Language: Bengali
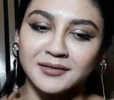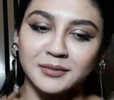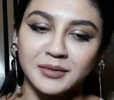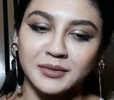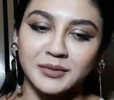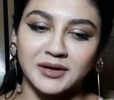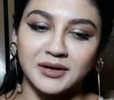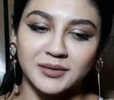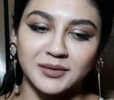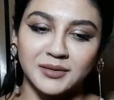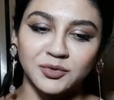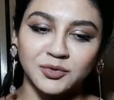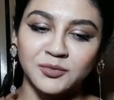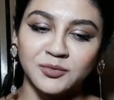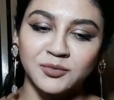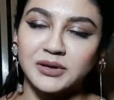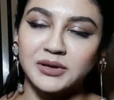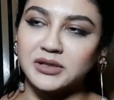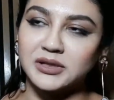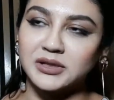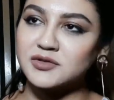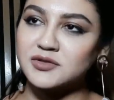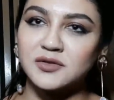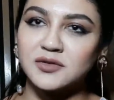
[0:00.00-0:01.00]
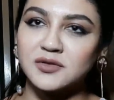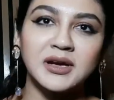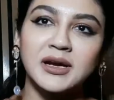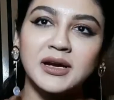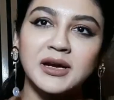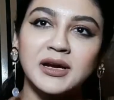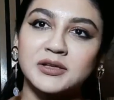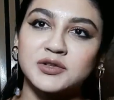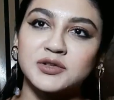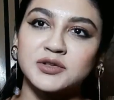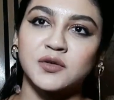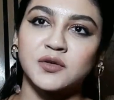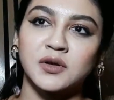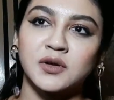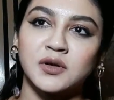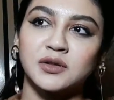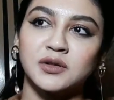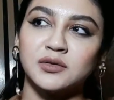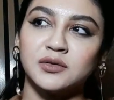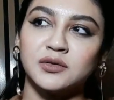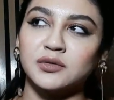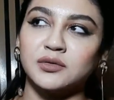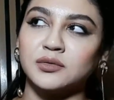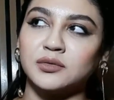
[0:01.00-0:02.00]
আর বোমবাদার সঙ্গে কাজ
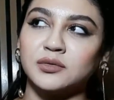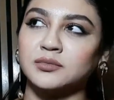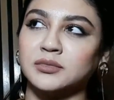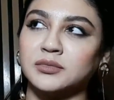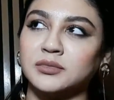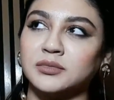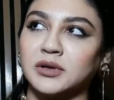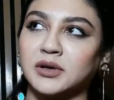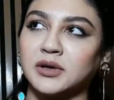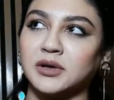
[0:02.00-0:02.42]
করা তো